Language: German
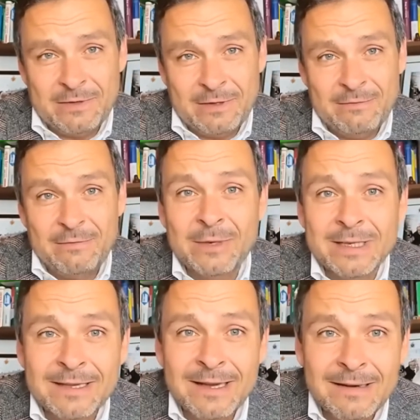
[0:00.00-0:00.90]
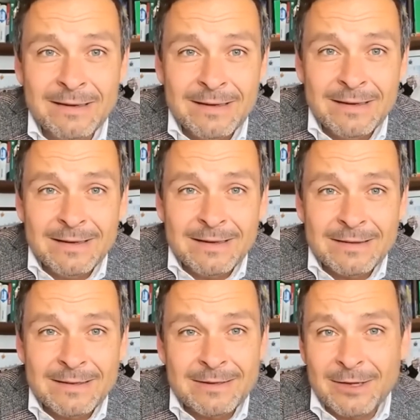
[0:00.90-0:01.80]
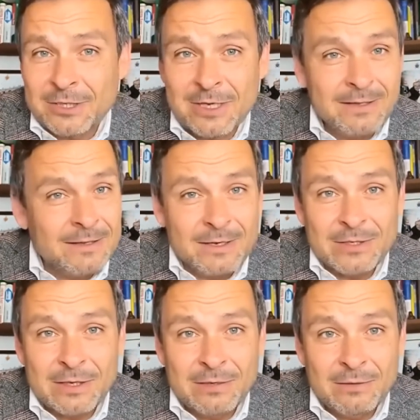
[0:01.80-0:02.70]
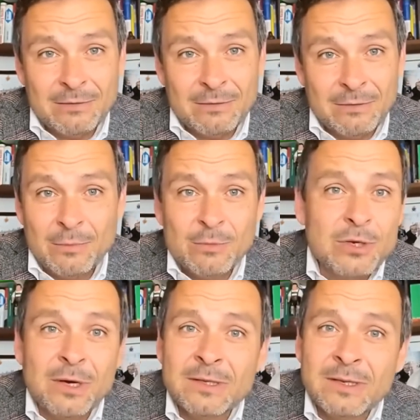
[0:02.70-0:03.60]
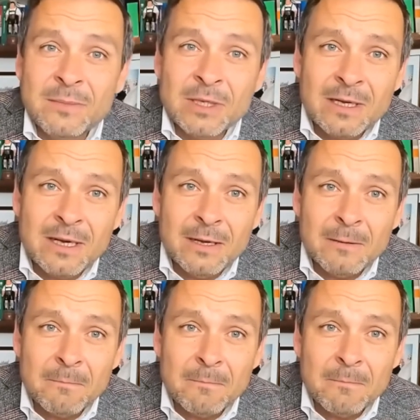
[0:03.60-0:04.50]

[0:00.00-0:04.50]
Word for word: Den Vorteil, den Deutschland daraus hat, kann bis heute niemand erklären.